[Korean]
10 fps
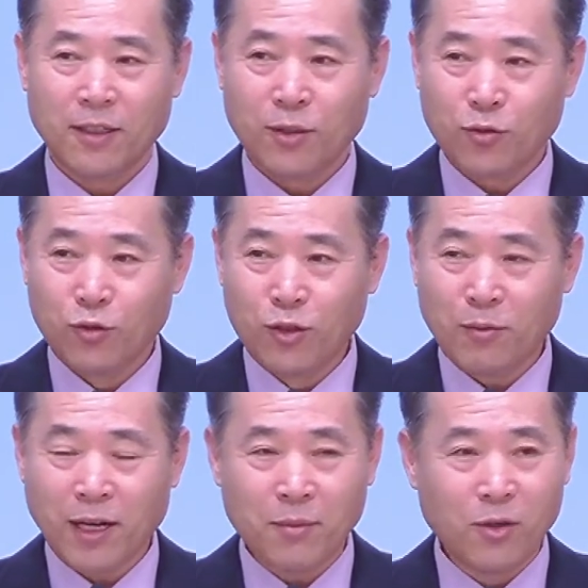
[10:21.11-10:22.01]

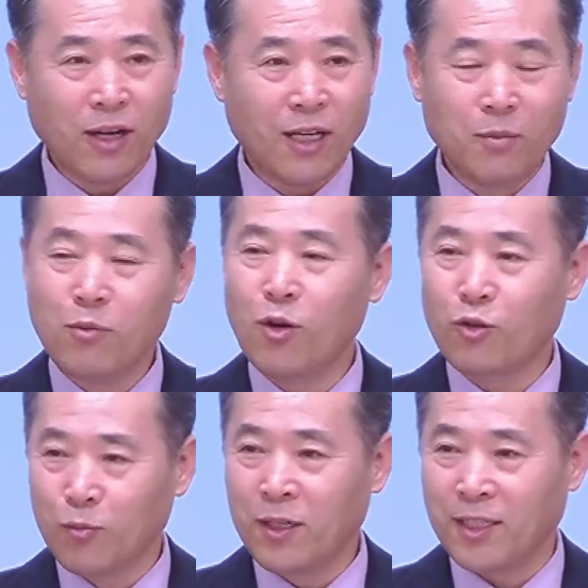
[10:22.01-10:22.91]
둘만의 뭔가 음모를
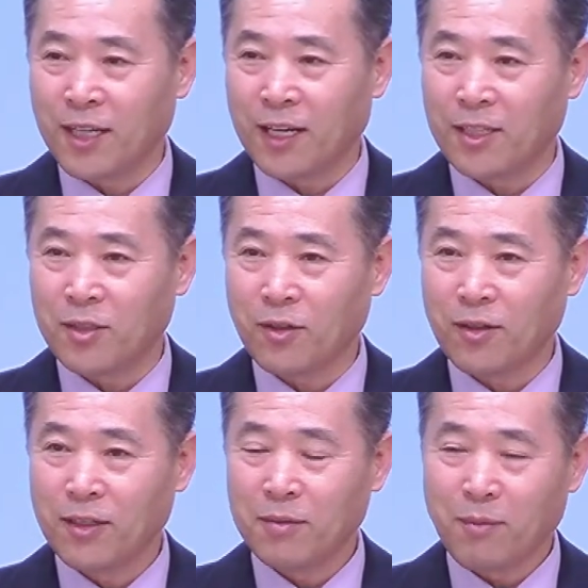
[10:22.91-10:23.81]
꾸미는 거잖아요. 그렇죠?
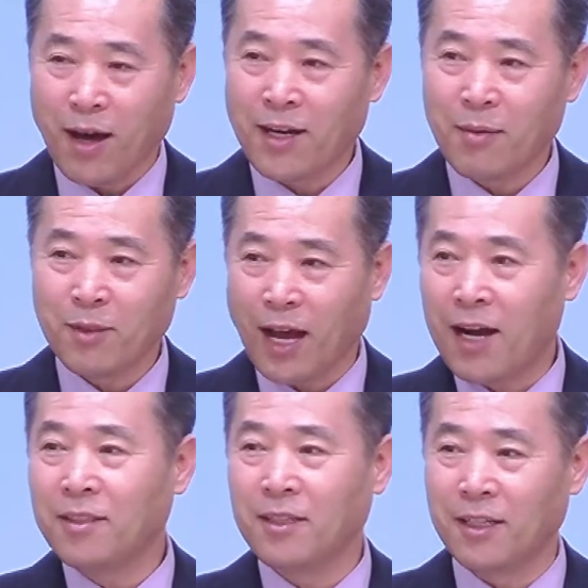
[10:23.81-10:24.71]
말을 하면 다
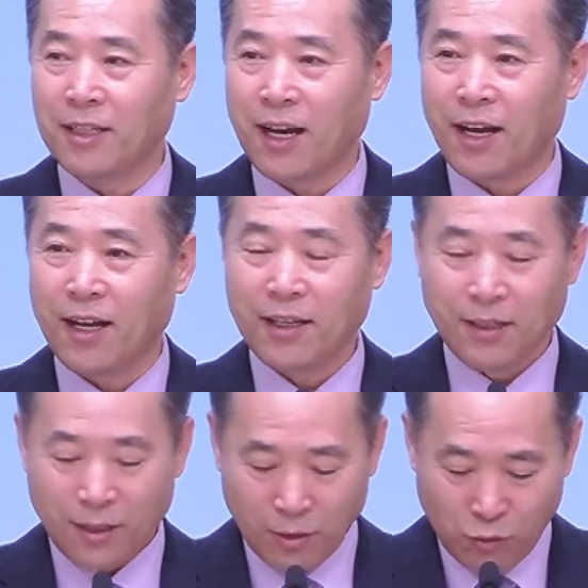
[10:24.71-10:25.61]
알아들으니까
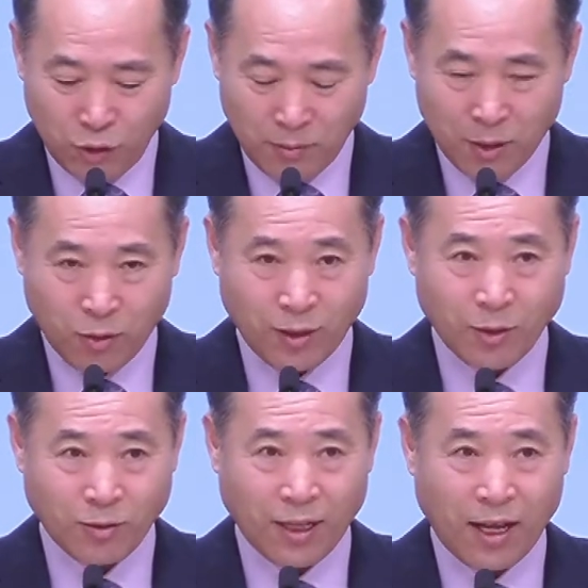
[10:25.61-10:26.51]
둘이 만
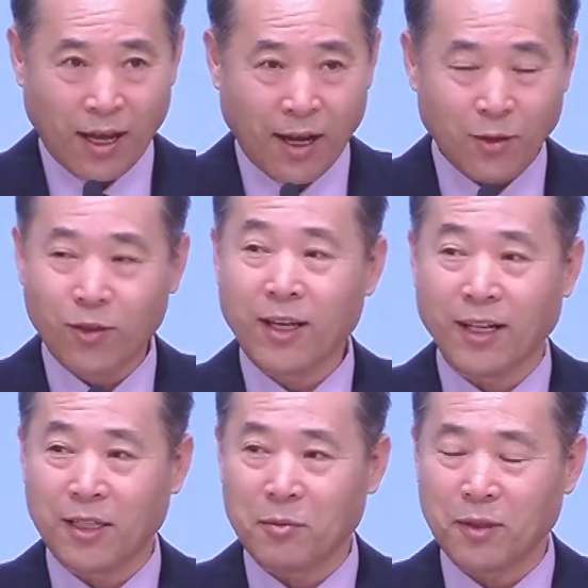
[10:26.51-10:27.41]
속닥속닥 이렇게 하는
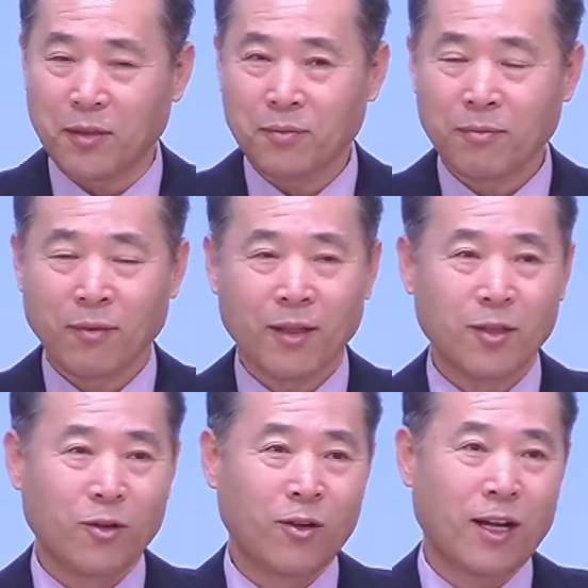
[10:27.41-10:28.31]
것입니다.
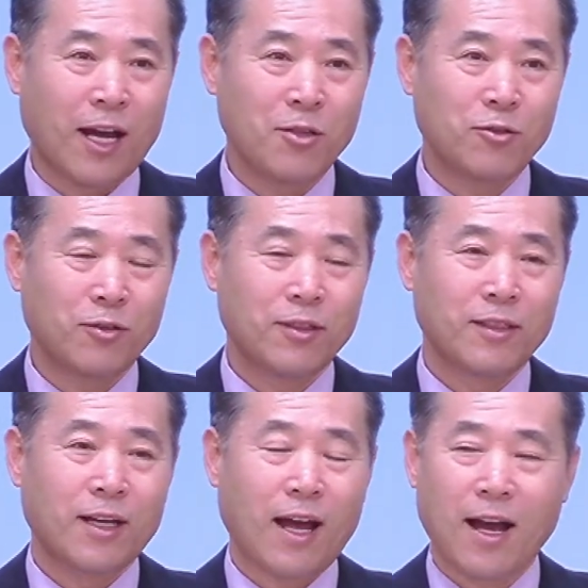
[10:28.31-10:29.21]
이거는 아주
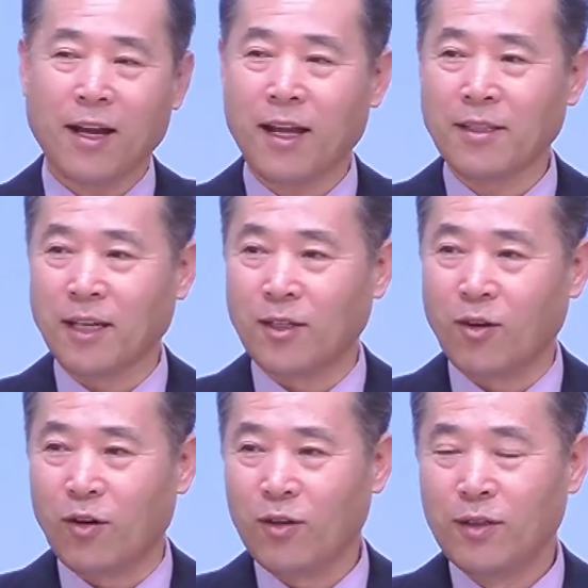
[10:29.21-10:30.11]
악한 자이고
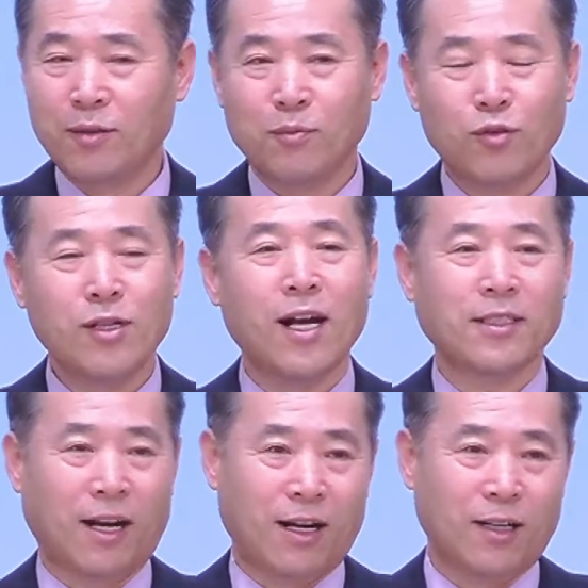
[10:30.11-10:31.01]

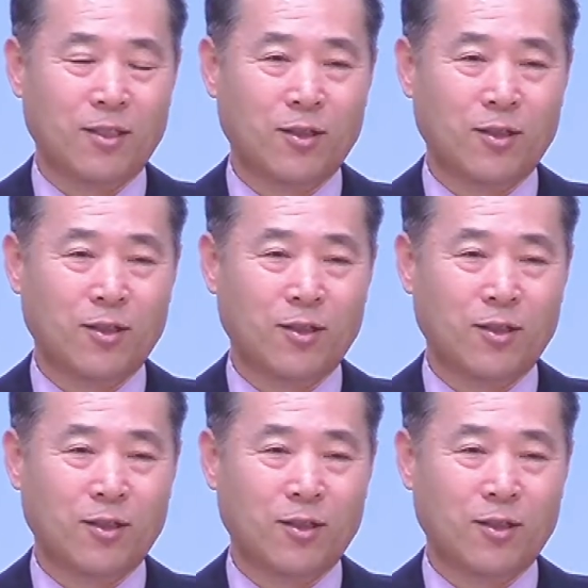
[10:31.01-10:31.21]
불량자라는 것이죠.